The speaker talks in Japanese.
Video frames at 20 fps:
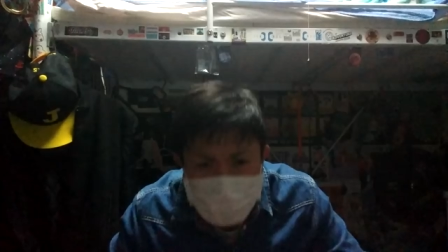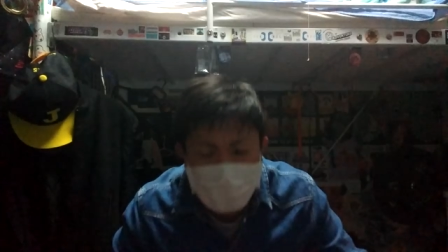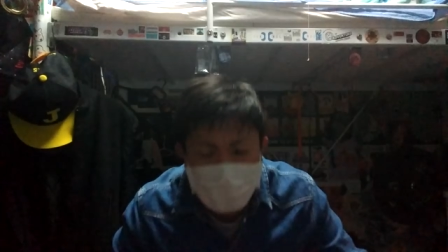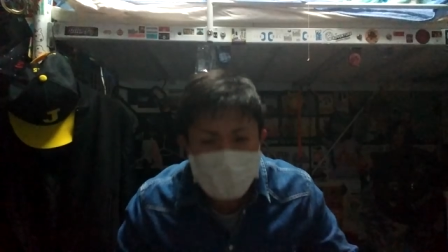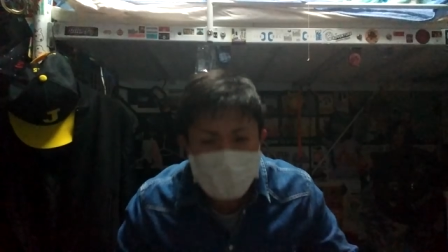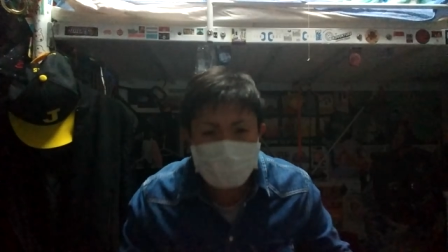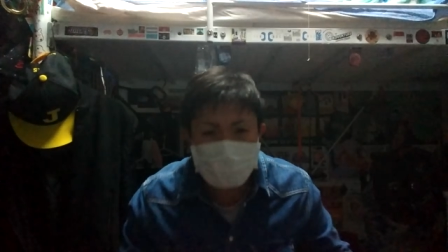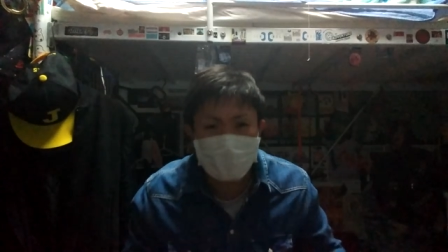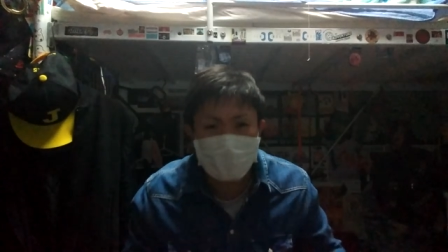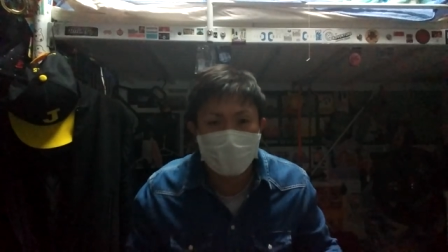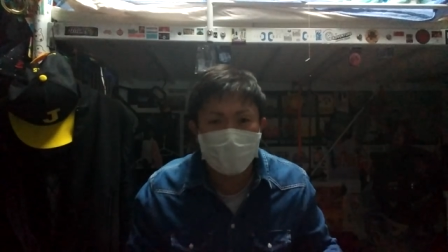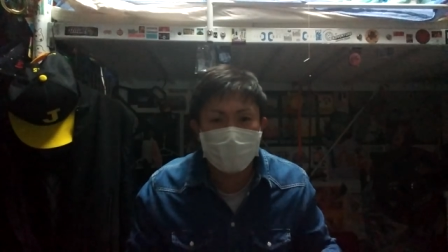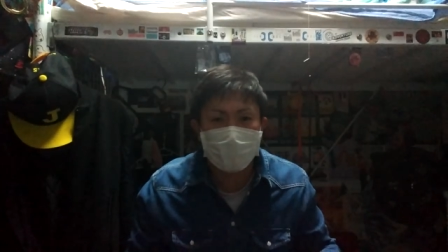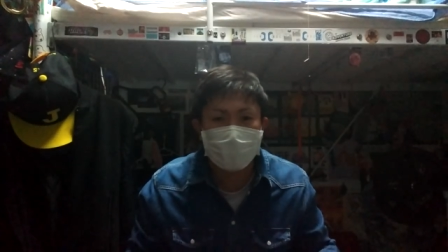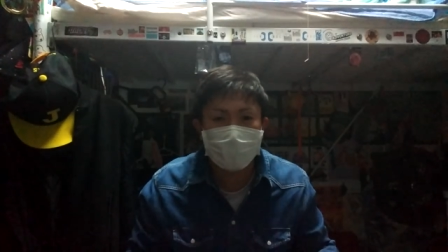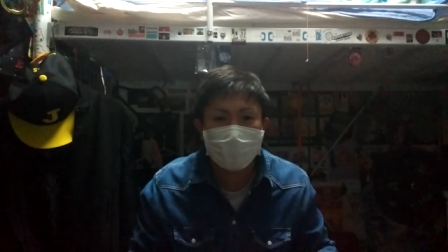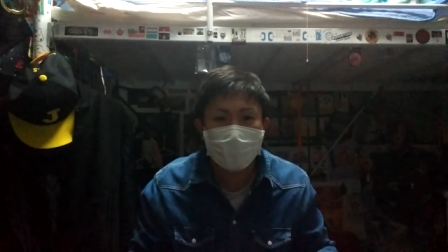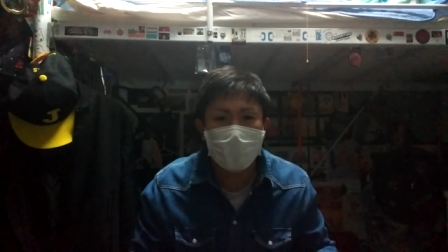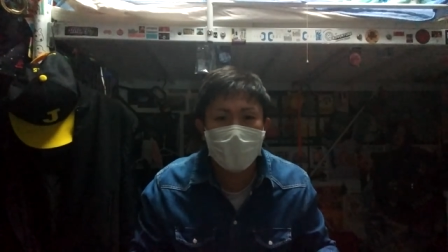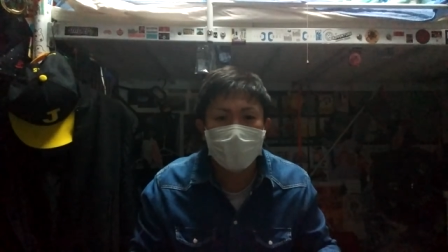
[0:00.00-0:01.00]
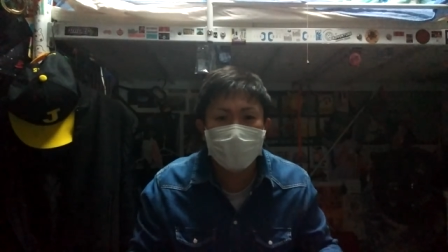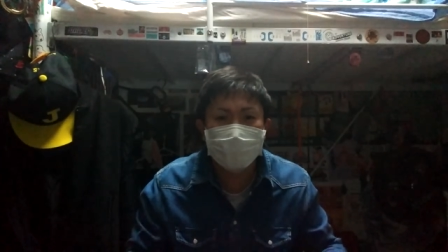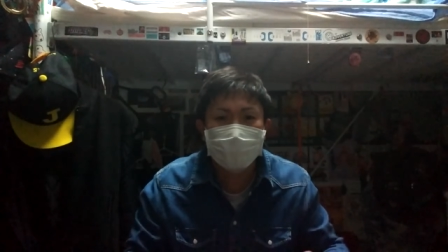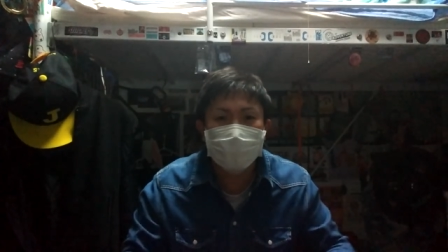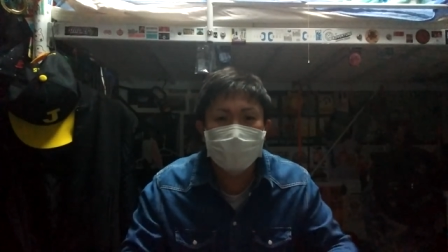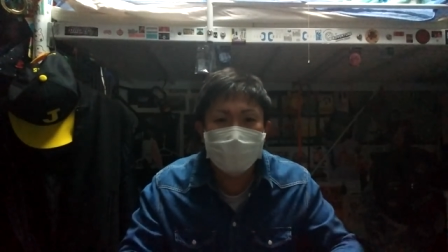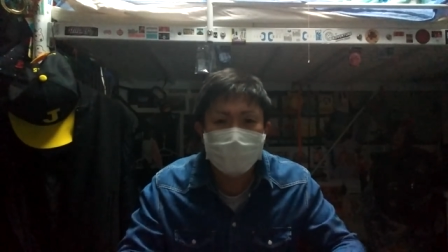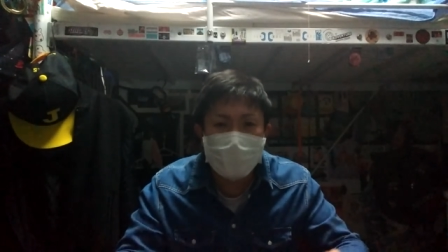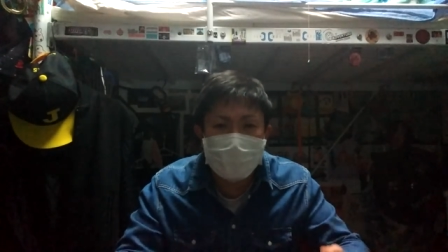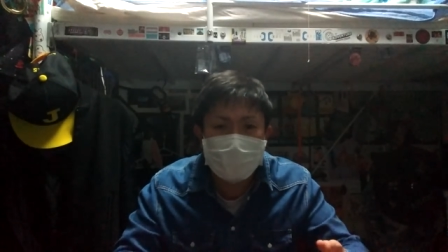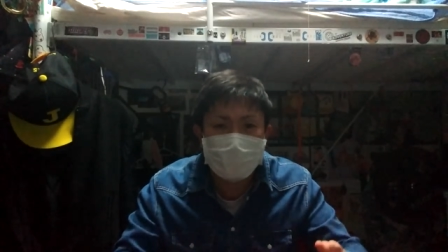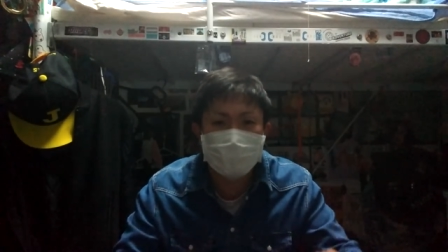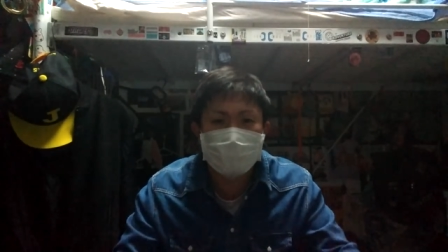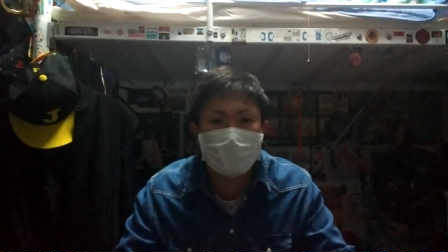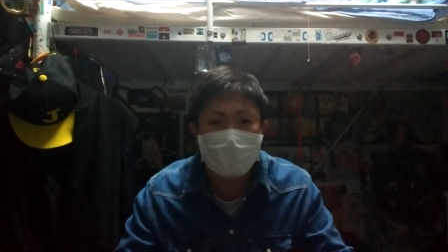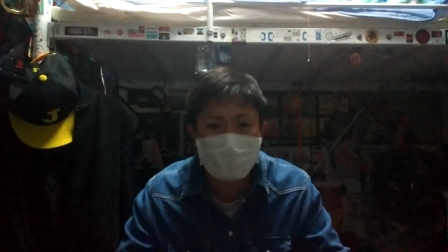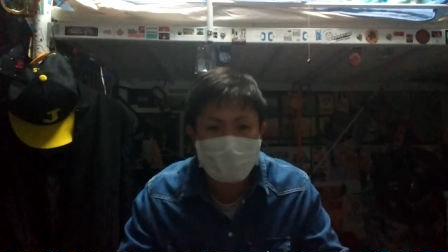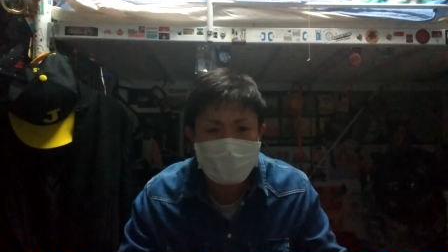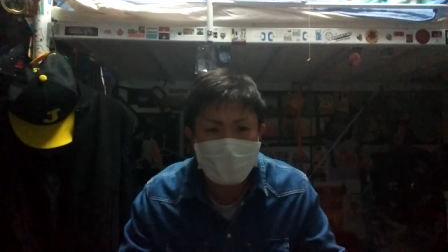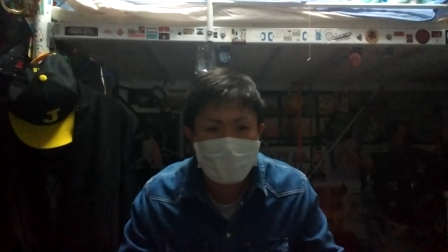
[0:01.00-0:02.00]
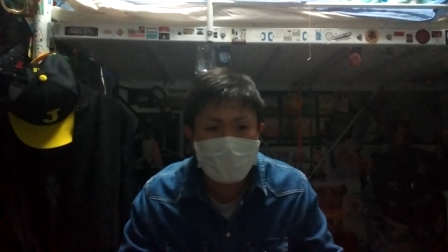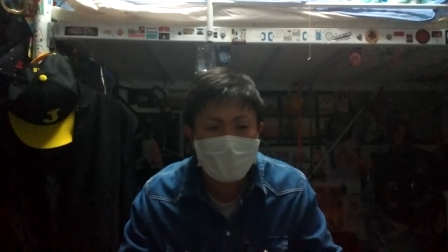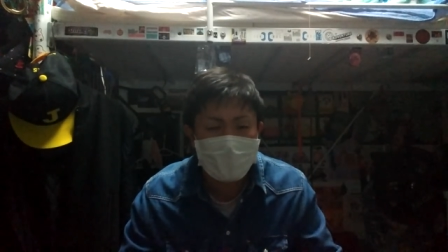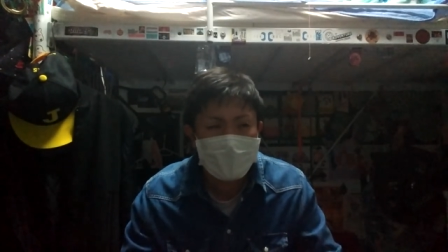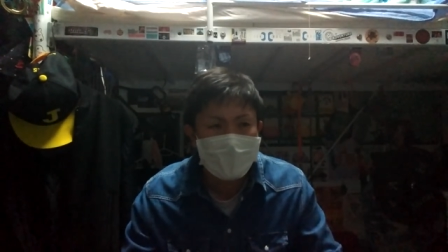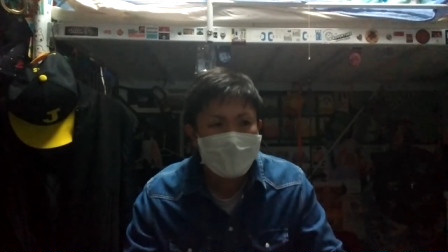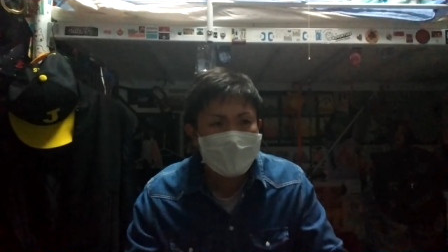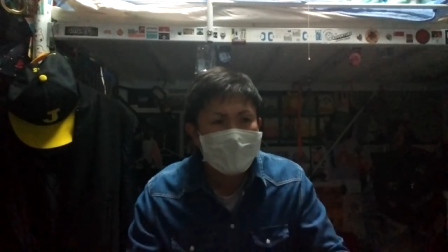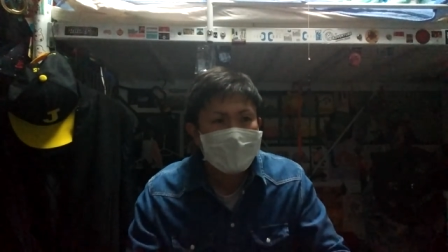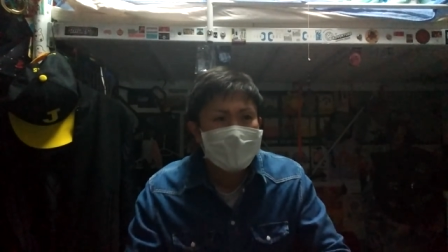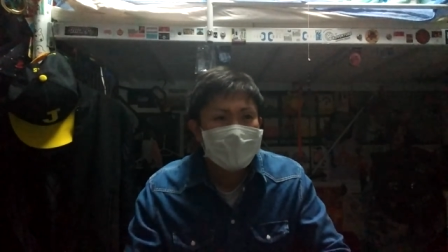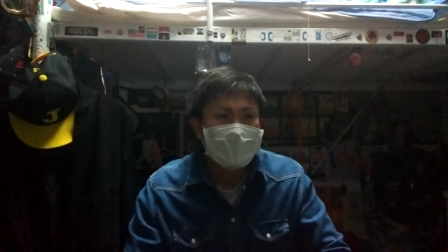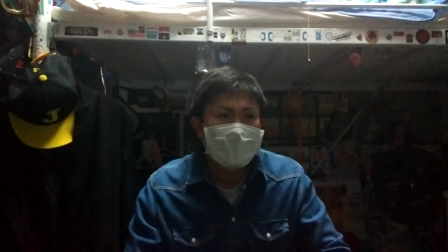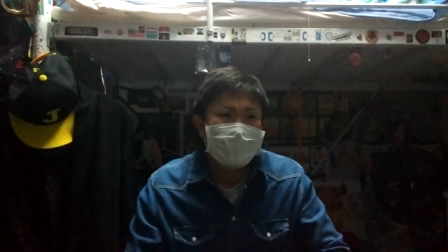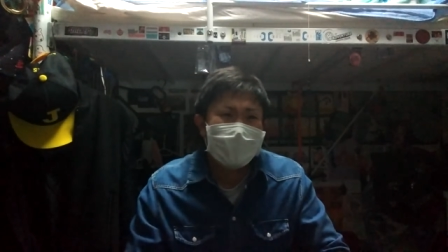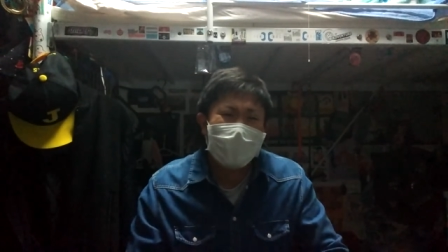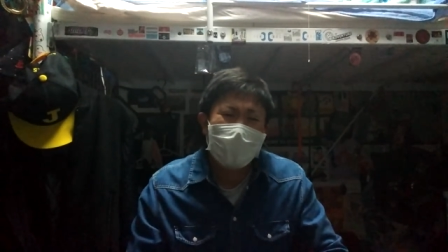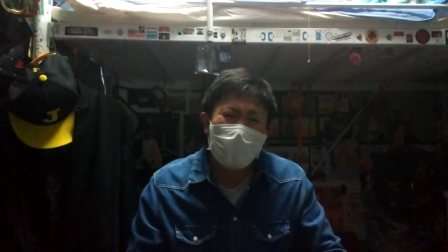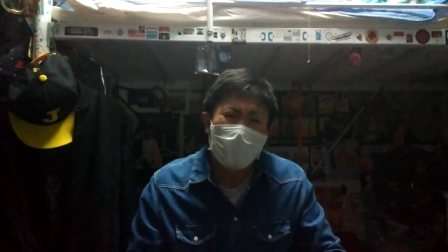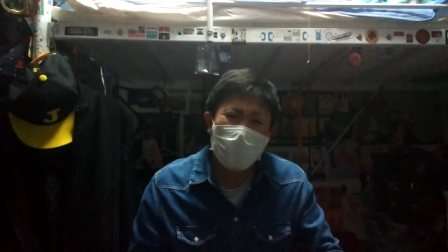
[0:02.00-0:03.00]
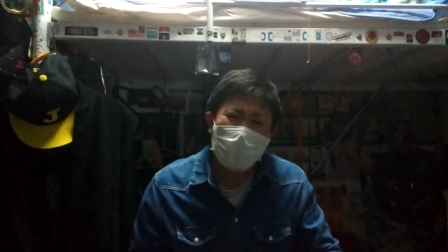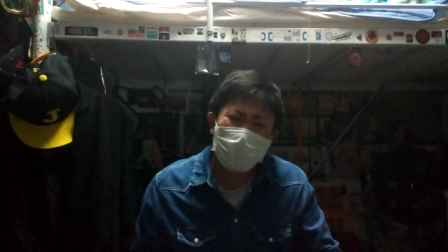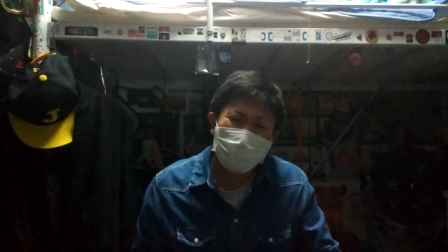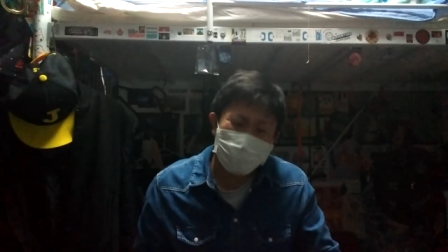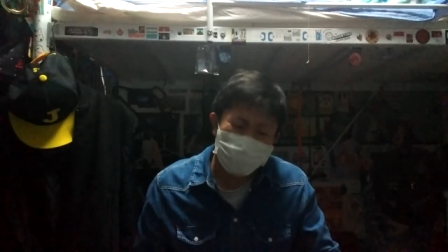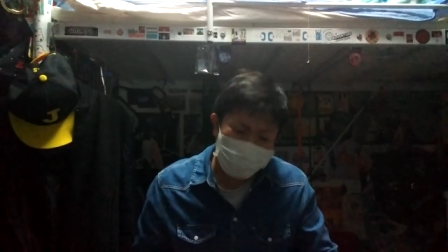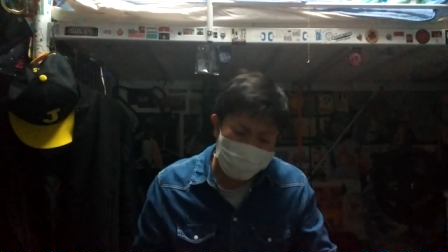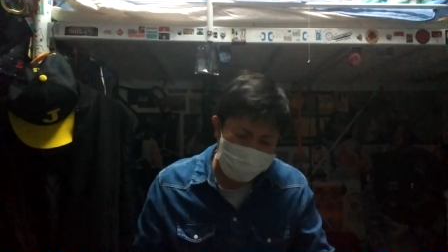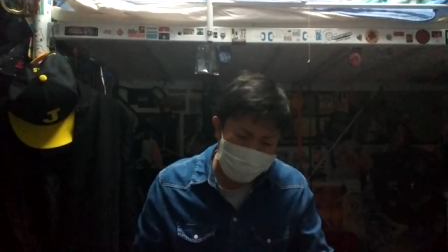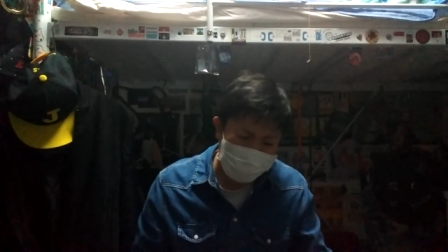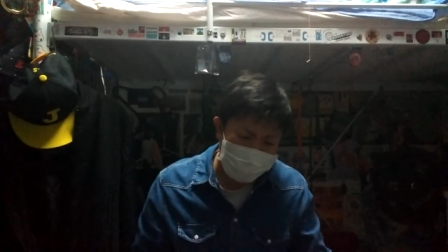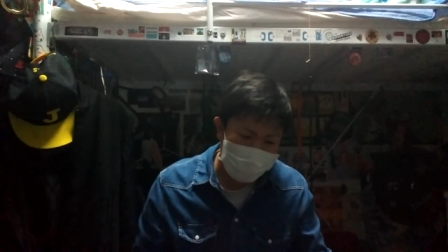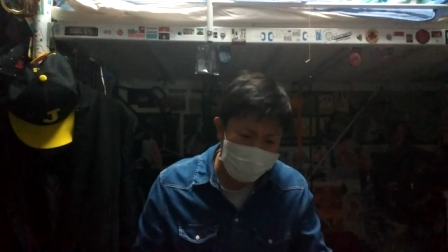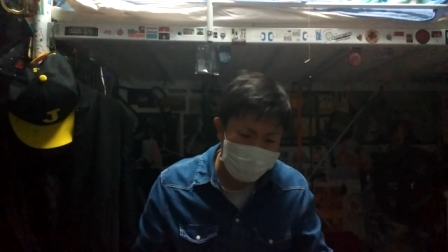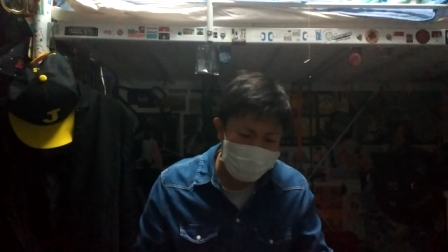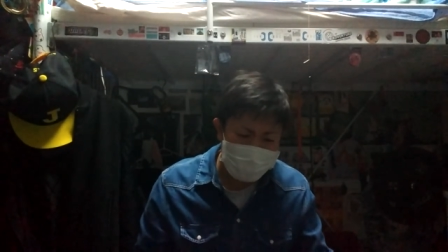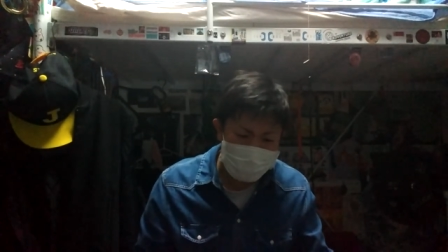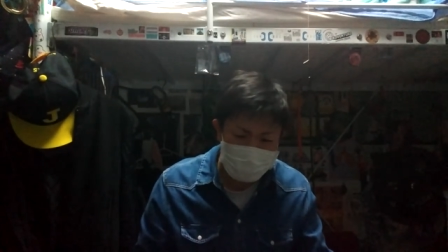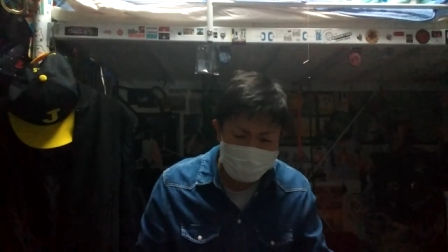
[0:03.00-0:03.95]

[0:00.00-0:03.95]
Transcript: しかねえっす。あの、匍匐前進みたいにして。いや、匍匐前